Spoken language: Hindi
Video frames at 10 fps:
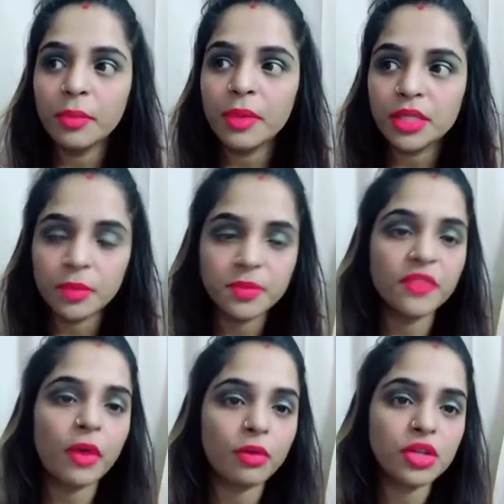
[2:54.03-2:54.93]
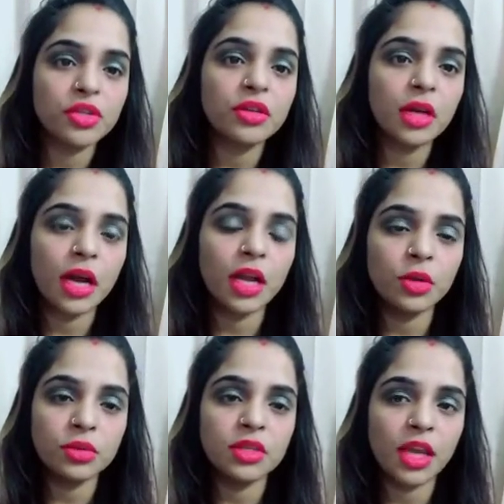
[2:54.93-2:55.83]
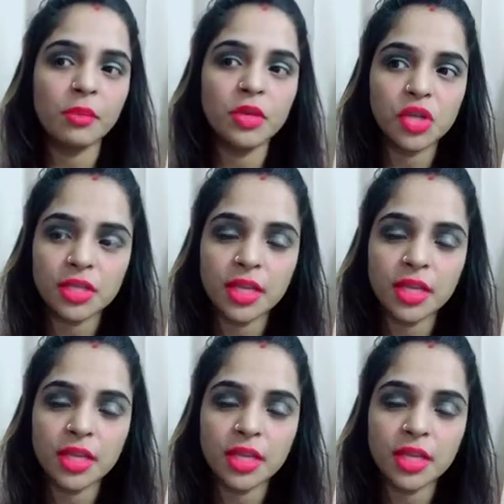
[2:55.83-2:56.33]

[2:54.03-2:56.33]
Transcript: जब से फाउंडेशन लगाना यूज़ किया हमेशा से